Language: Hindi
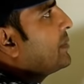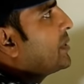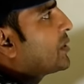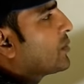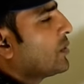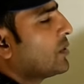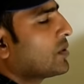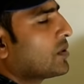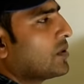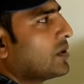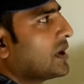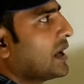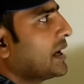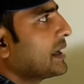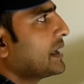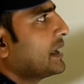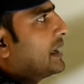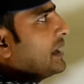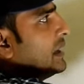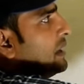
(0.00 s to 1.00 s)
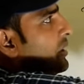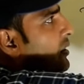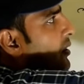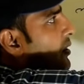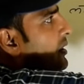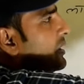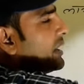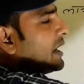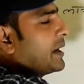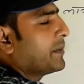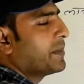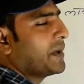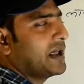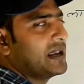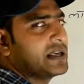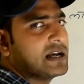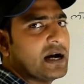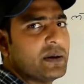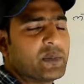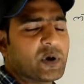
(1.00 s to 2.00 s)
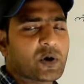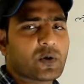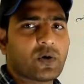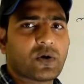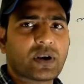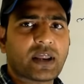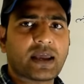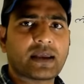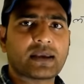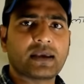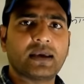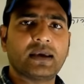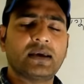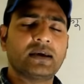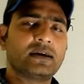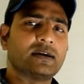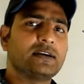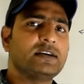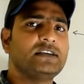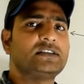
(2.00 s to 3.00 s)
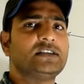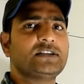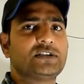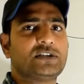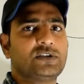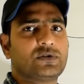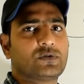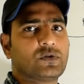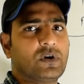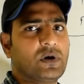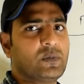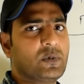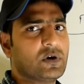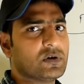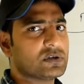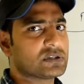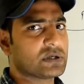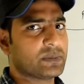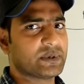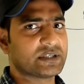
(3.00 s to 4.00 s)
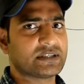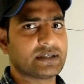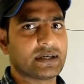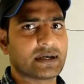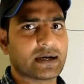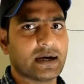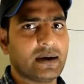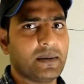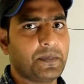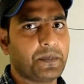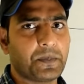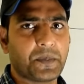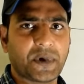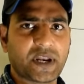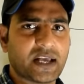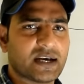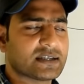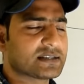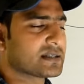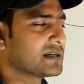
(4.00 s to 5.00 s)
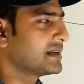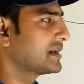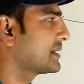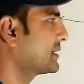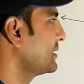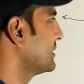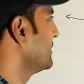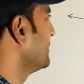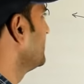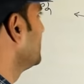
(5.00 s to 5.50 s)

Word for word: में कौन कौन आएंगे और न्यायपालिका में कौन आएंगे इसी चीज़ को हम लोग समझने का प्रयास करेंगे